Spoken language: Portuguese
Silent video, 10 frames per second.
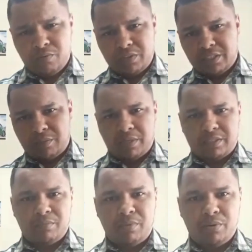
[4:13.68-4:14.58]
Você já
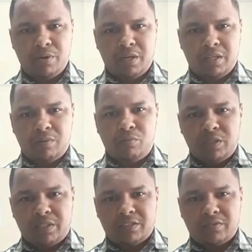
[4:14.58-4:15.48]
percebeu que
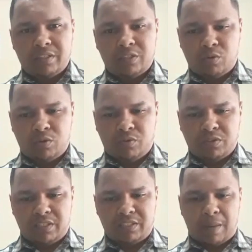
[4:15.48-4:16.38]
muitas vezes, quando
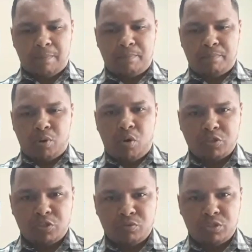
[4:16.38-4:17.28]
você está
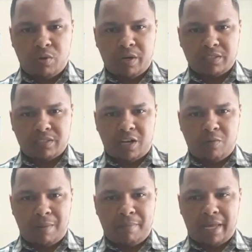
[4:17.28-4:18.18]
próximo de alcançar
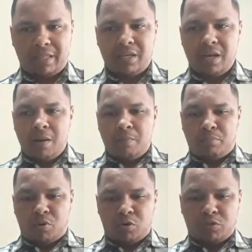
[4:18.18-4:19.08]
uma meta,
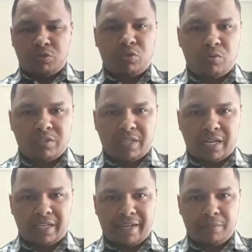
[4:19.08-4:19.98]
próximo de
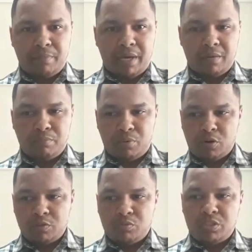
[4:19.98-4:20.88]
conquistar aquele bem,
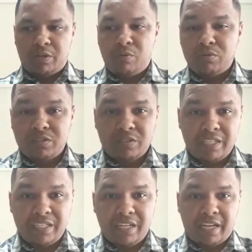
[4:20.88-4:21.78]
próximo de
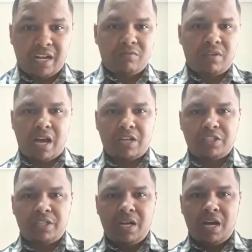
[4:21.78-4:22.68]
conseguir aquela
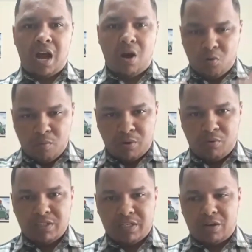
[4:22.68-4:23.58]
viagem, alguma
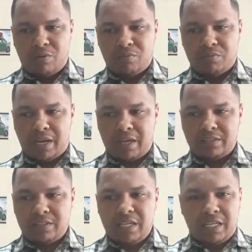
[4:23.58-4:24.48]
coisa que
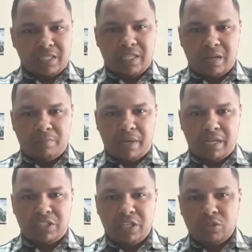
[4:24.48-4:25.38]
acontece e de
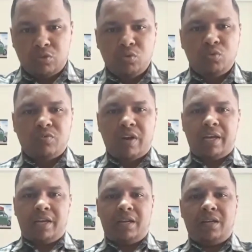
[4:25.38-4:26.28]
repente tudo
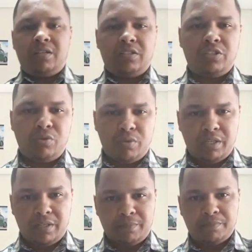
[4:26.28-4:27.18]
vai de
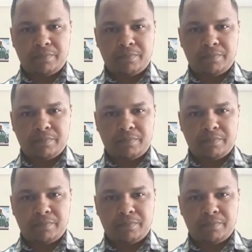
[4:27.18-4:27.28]
ruína.